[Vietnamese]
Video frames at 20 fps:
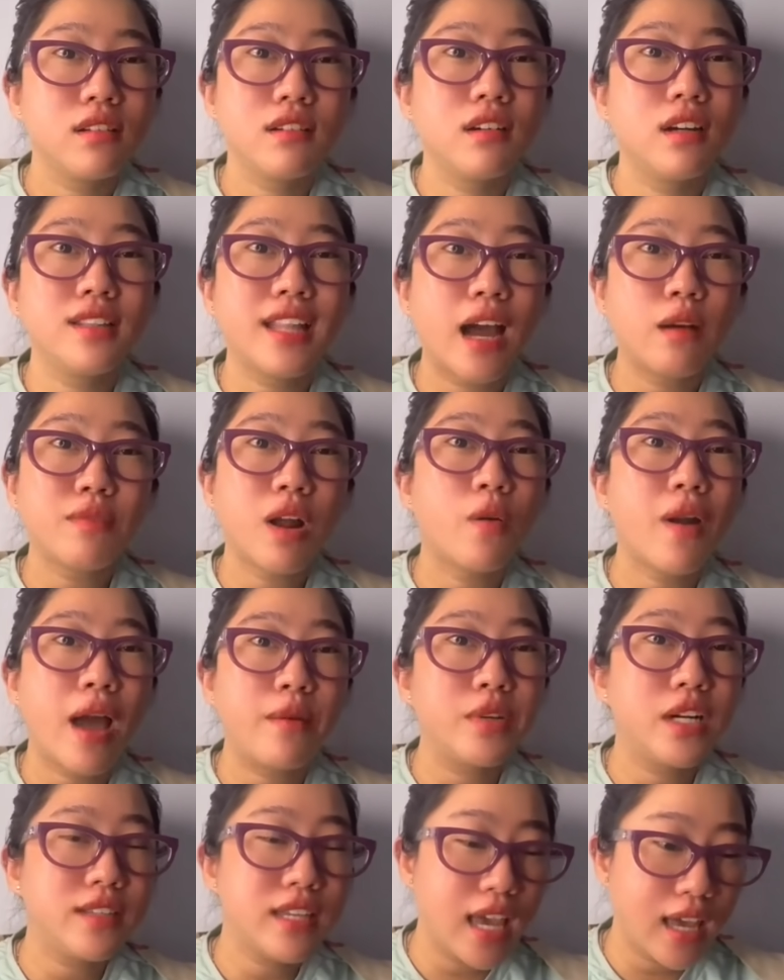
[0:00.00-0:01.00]
người ta cũng đâu
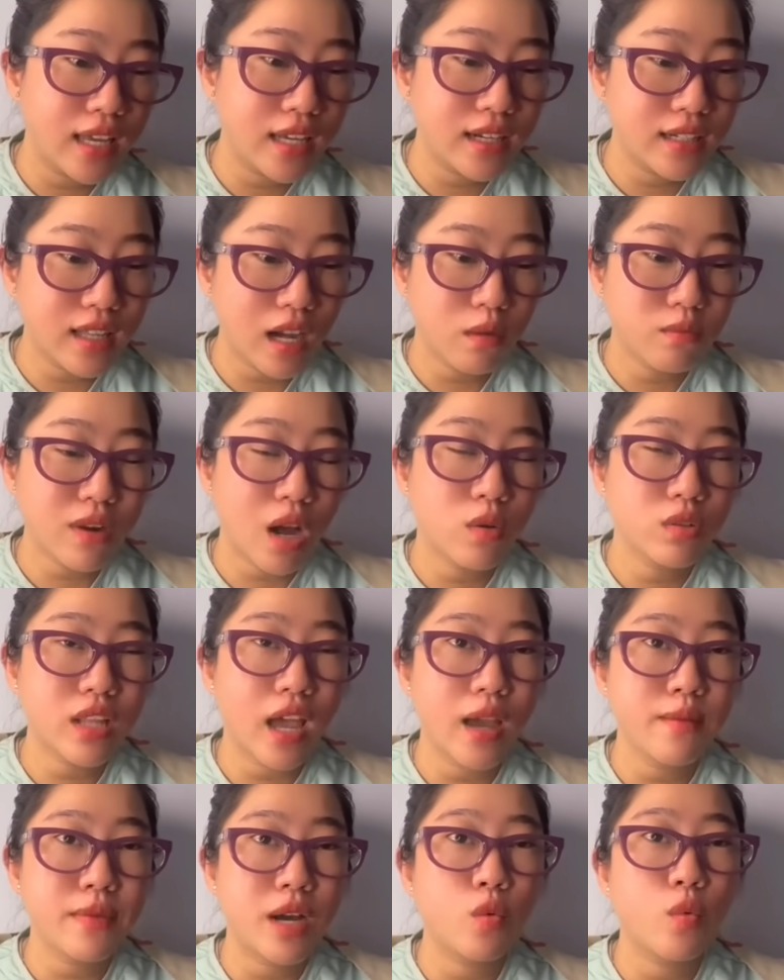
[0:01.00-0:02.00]
làm được gì người ta cũng đâu có
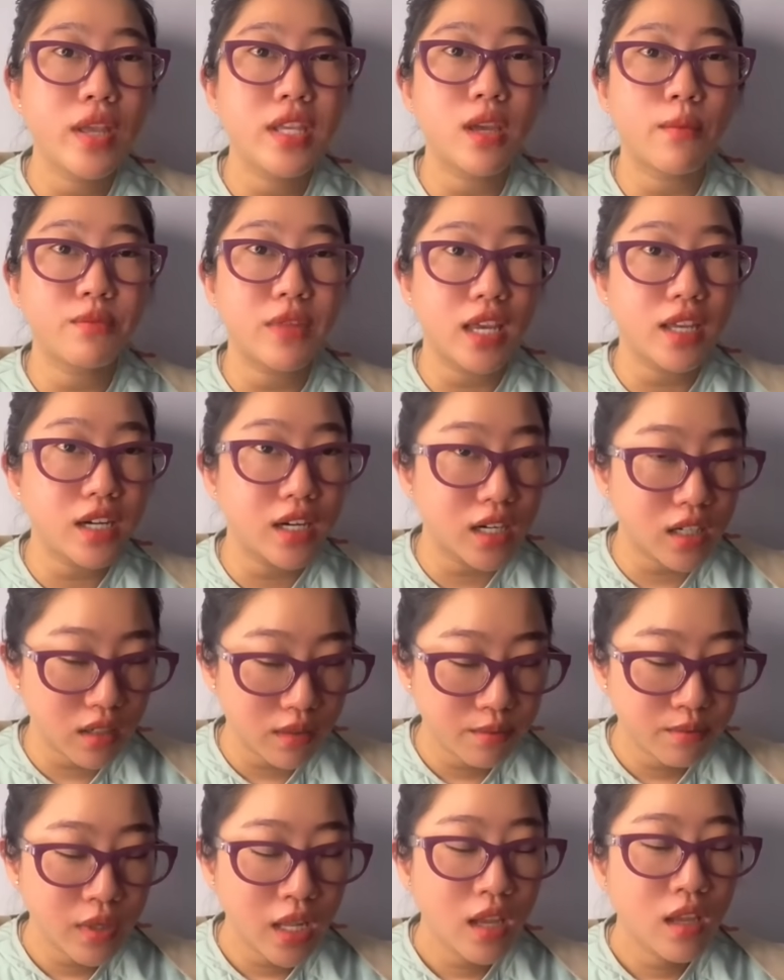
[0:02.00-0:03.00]
thể mà quy chụp chỉ được